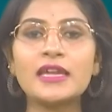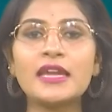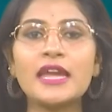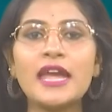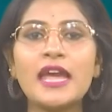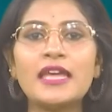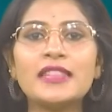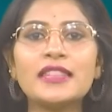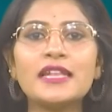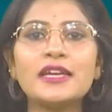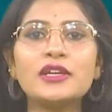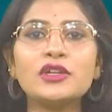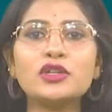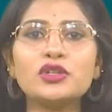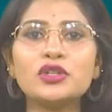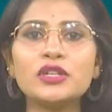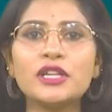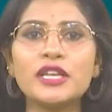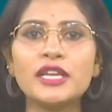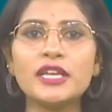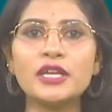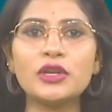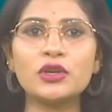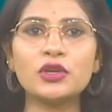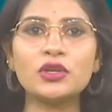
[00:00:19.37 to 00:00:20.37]
గేదెలను
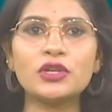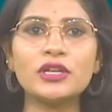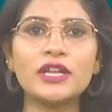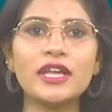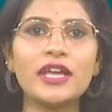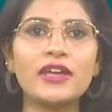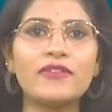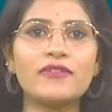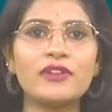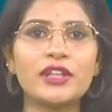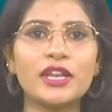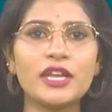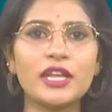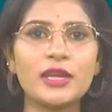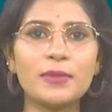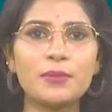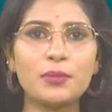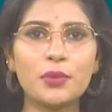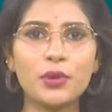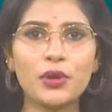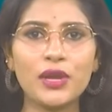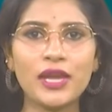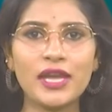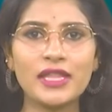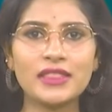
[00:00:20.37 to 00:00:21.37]
ఢీకొంటే
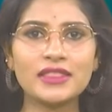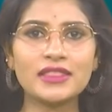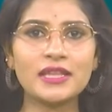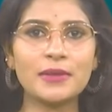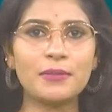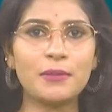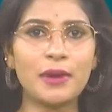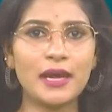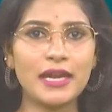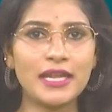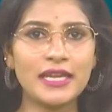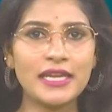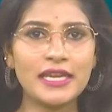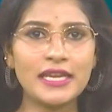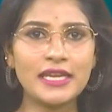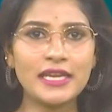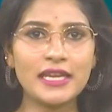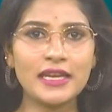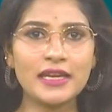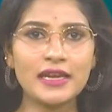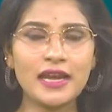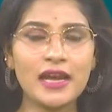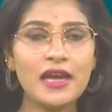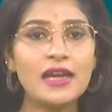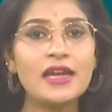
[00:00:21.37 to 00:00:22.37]
విరిగిపోయేంత
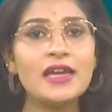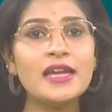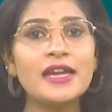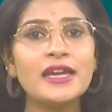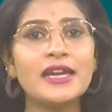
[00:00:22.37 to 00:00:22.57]
బలహీనంగా